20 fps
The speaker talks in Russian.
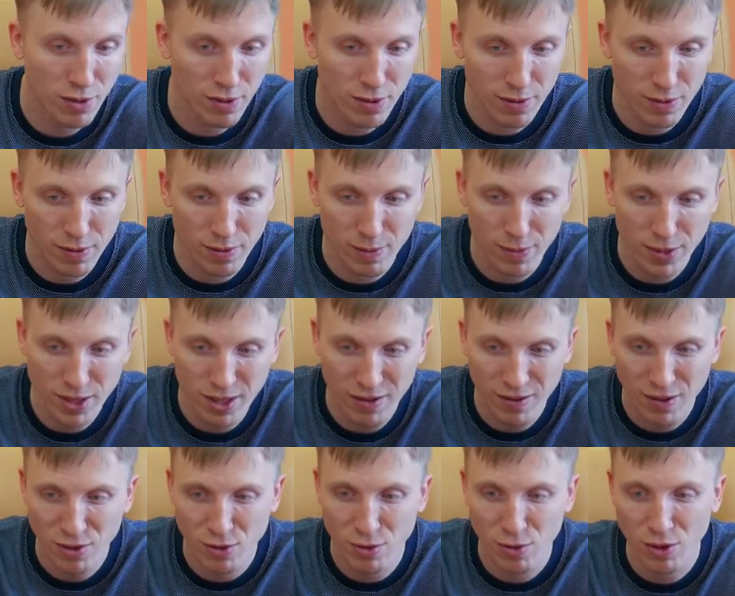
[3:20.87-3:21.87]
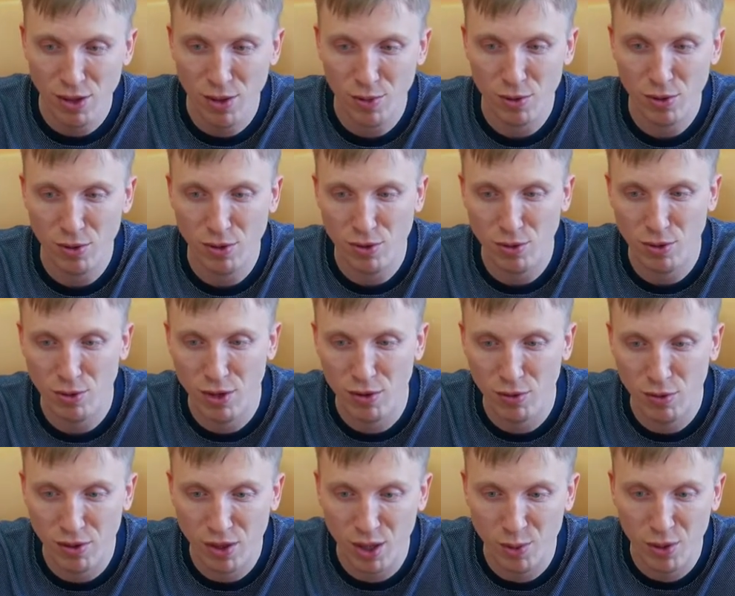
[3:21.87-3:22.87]
э, по сравнению с другими у нас уже
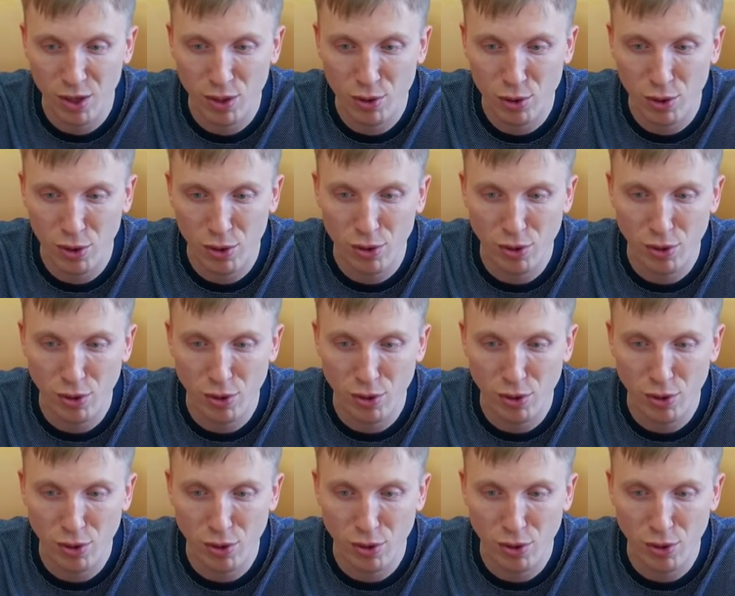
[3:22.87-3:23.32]
довольно-таки большой,